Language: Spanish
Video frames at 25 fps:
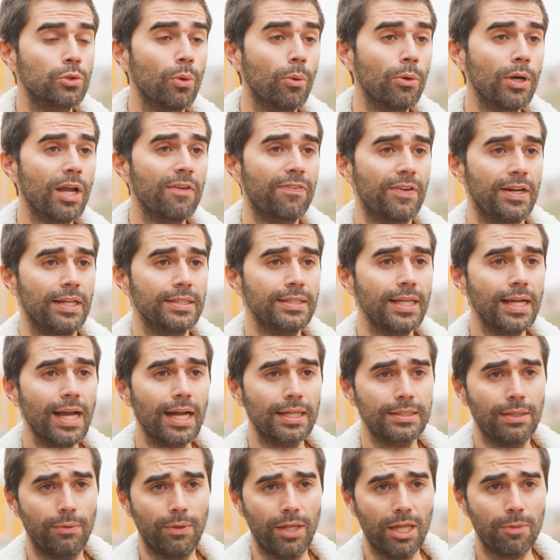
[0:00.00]
Tuvo una
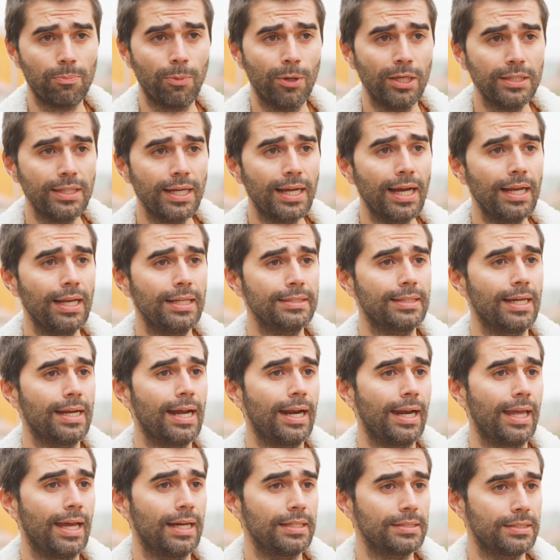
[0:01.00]
frenética actividad política y
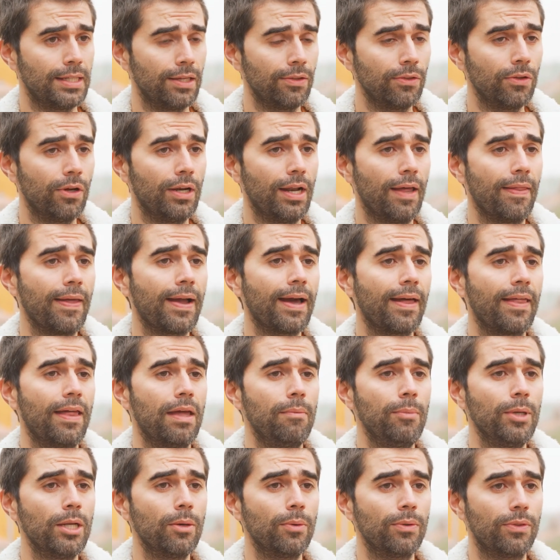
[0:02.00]
literaria, siendo en la década
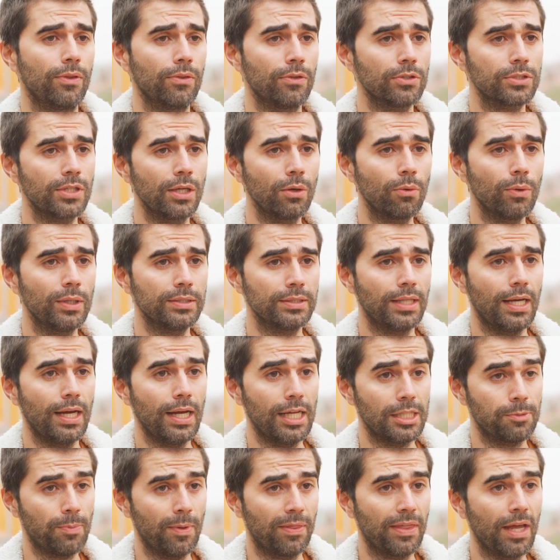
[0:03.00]
de
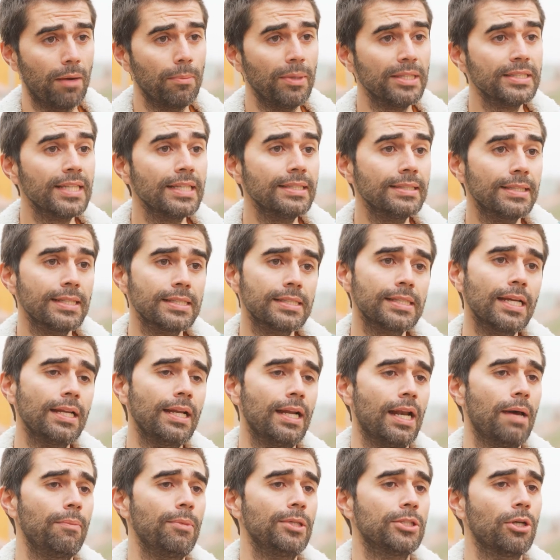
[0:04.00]
1950 especialmente intensa
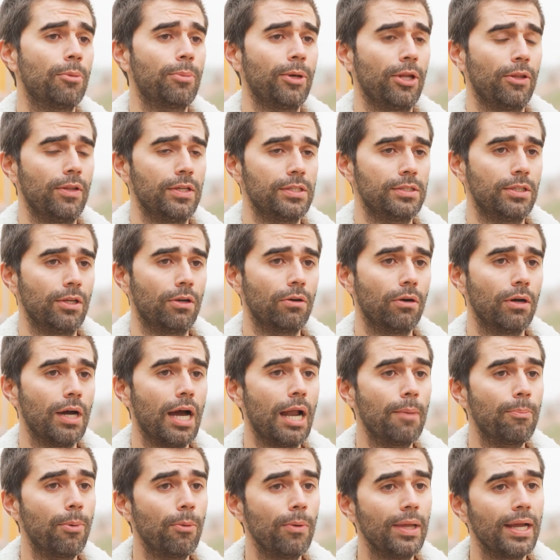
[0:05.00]
en el ámbito periodístico,
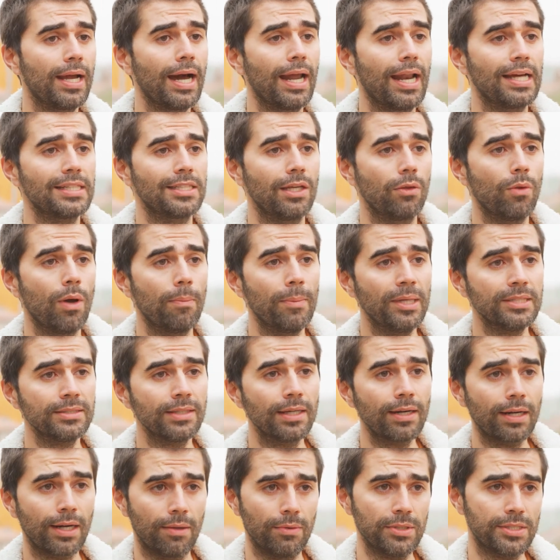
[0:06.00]
al publicar
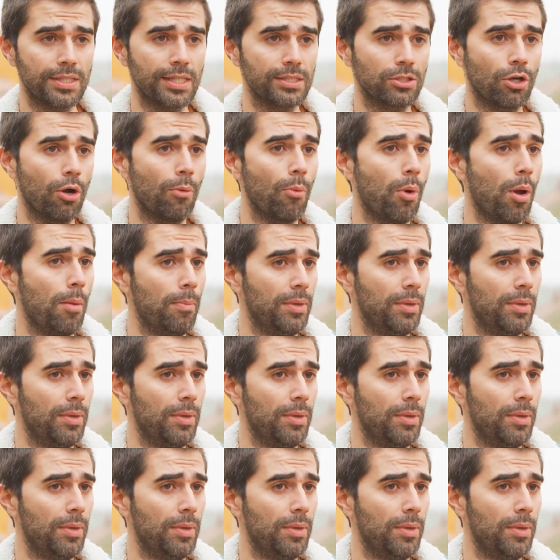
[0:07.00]
asiduamente en revistas como